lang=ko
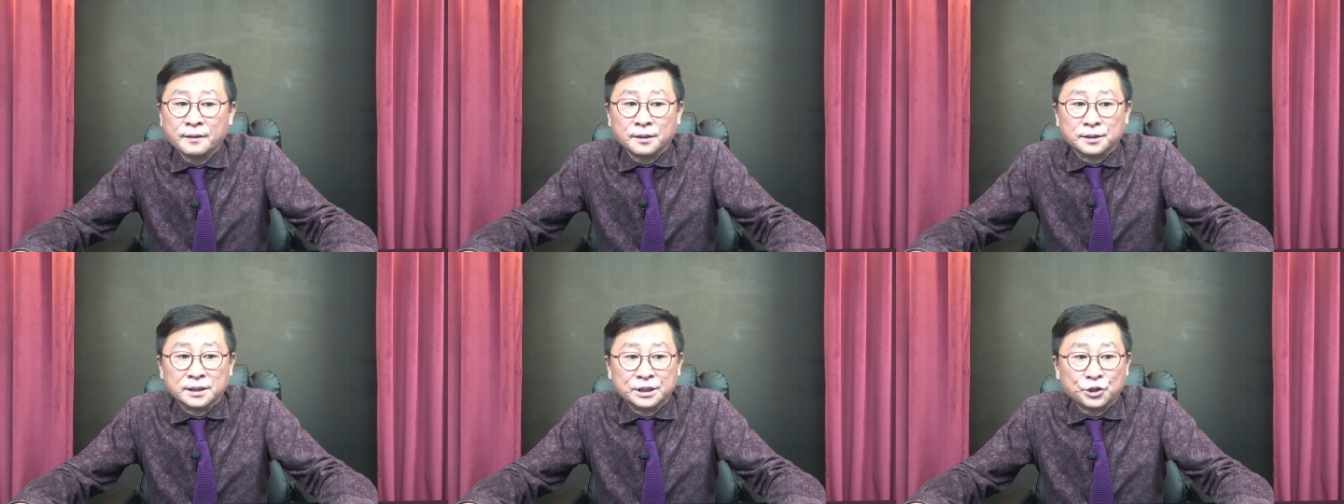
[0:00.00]

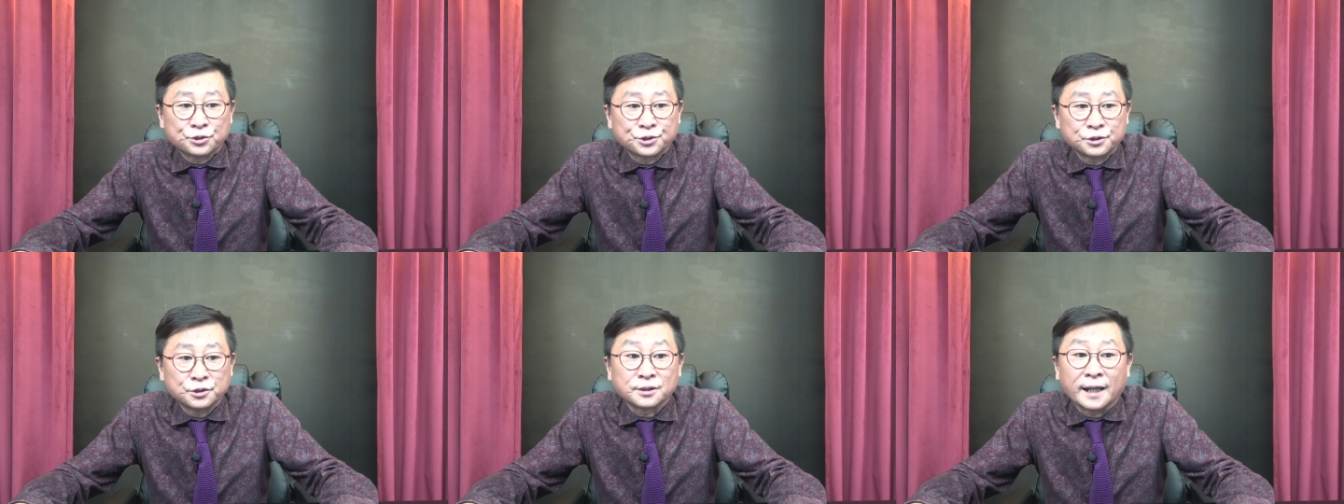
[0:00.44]
이
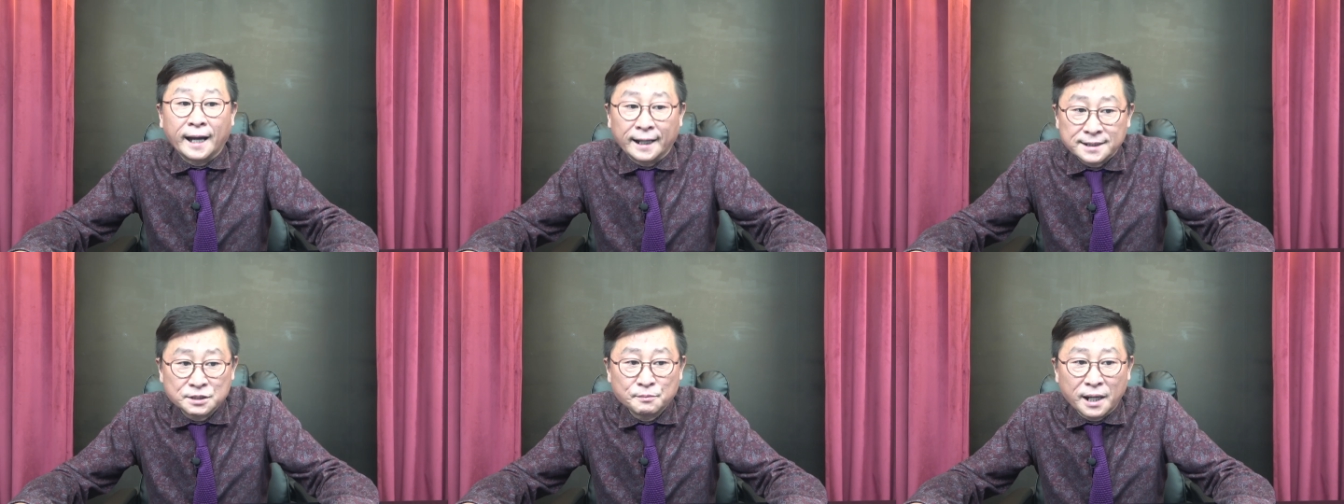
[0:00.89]
교수는
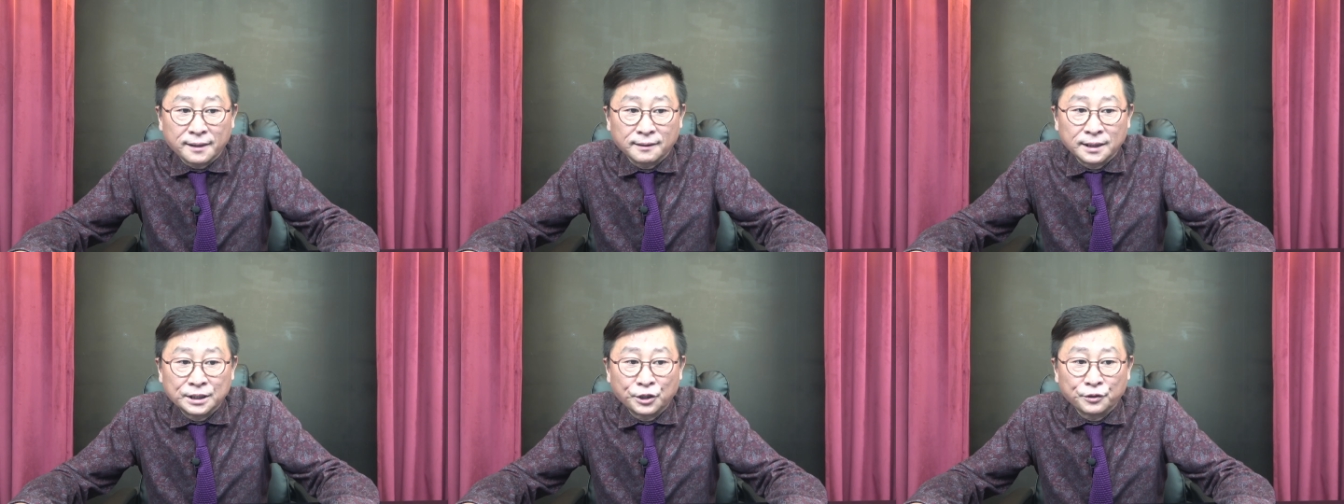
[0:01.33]
하지만
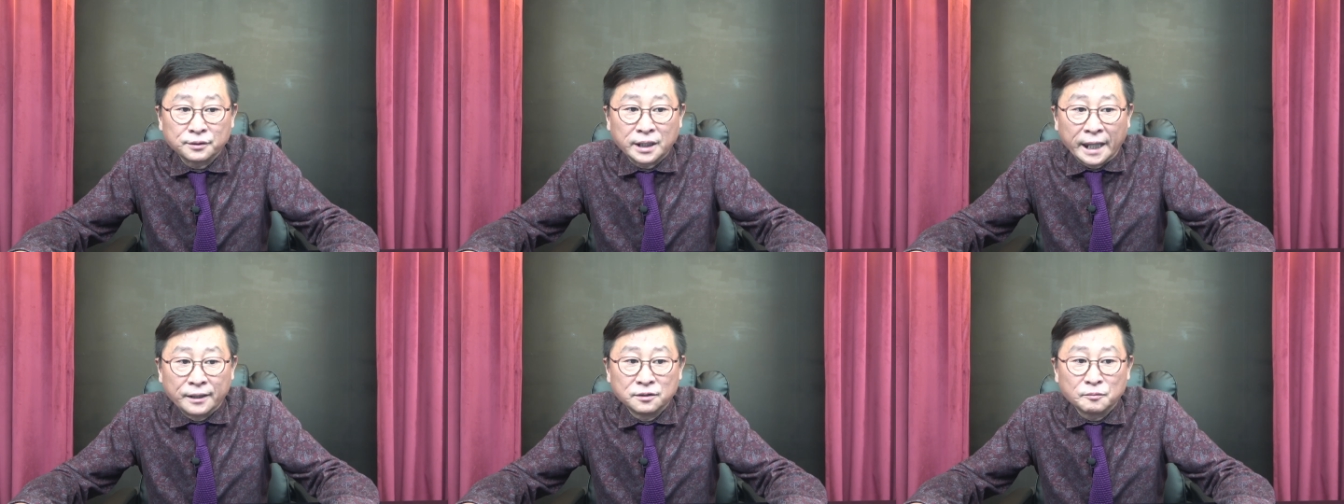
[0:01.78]
이런
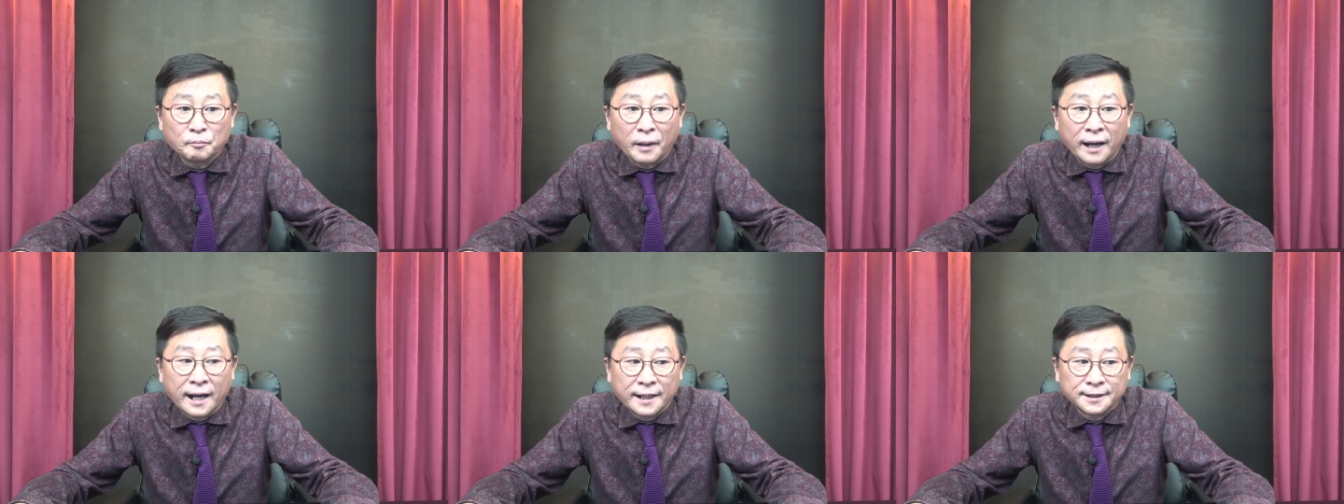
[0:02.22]
대응
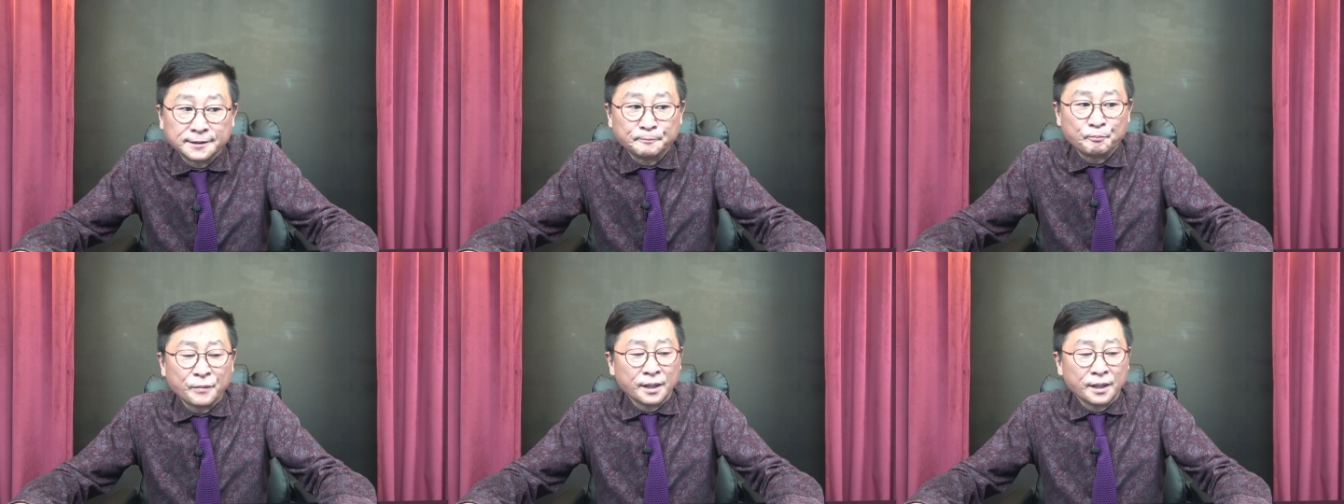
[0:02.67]
방안은